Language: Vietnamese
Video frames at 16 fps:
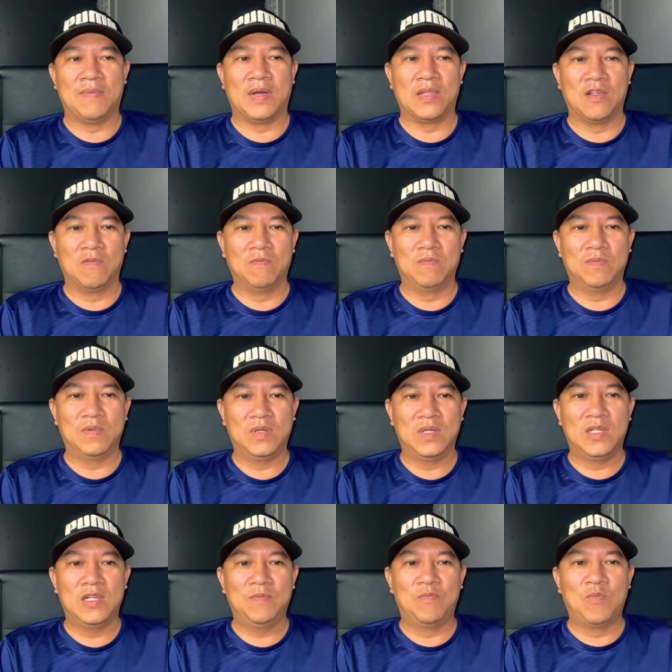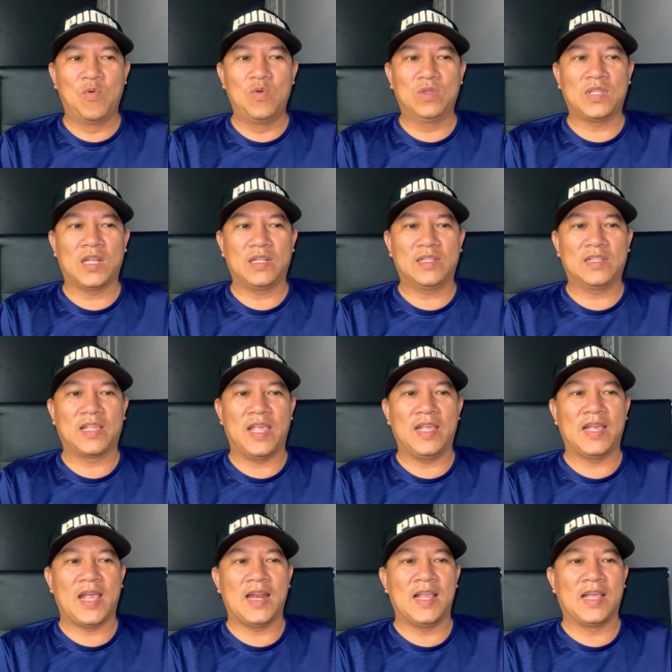bằng dung muốn thích
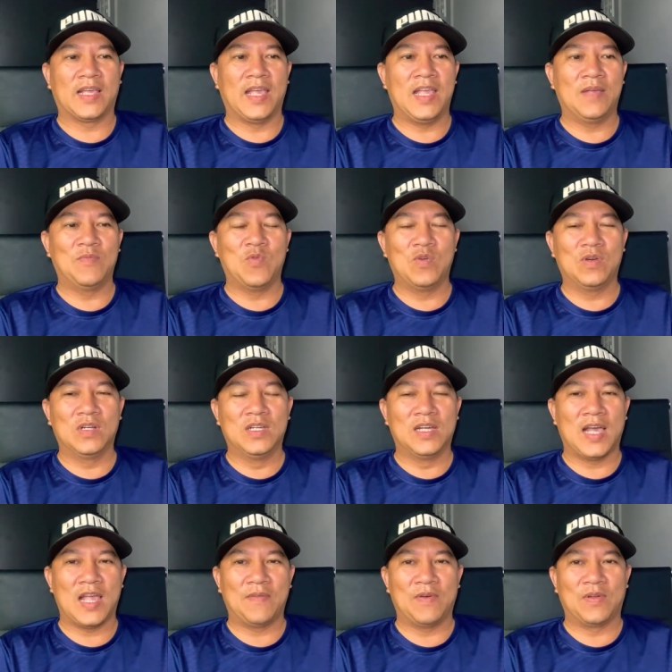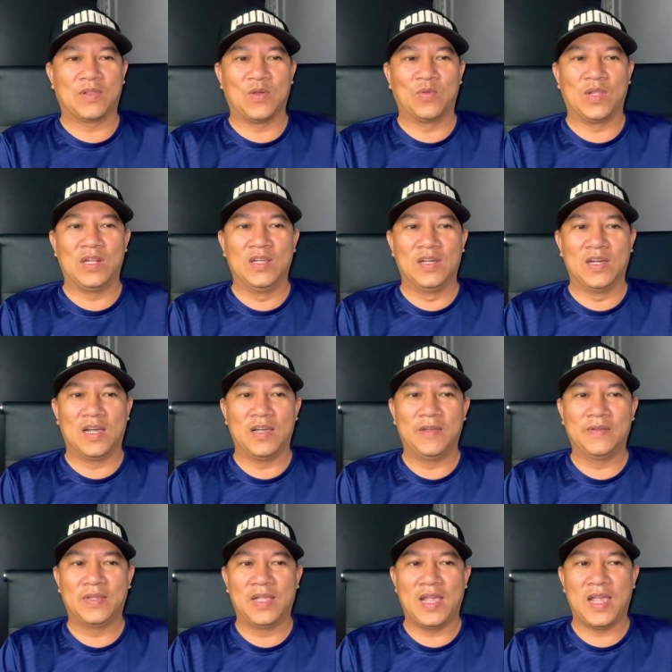kiện hay là kiện muốn đưa ai vào tù thì đưa
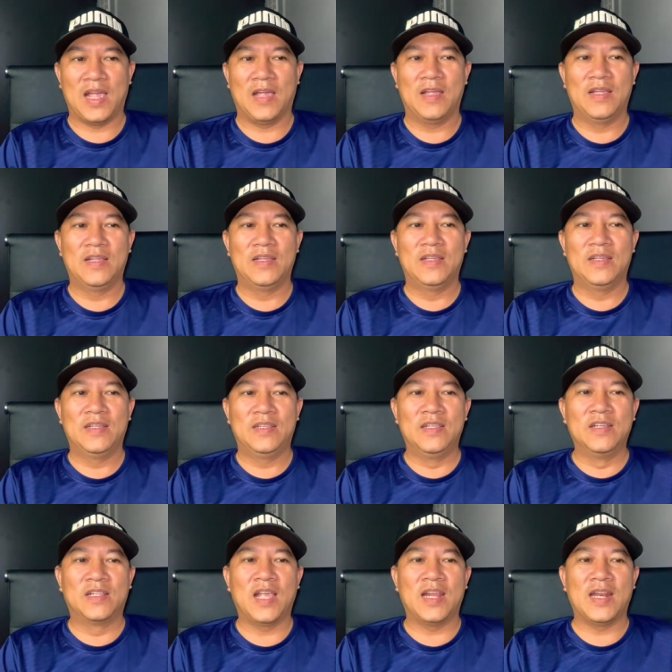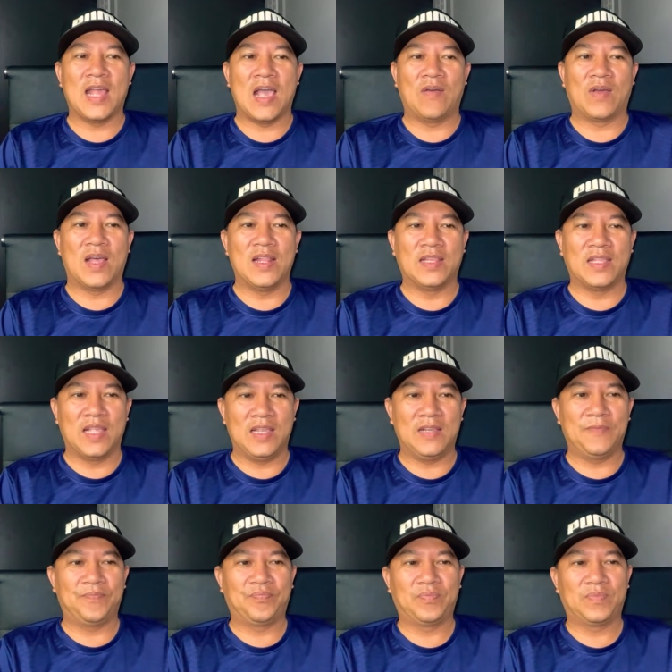ha như thế nào các anh chị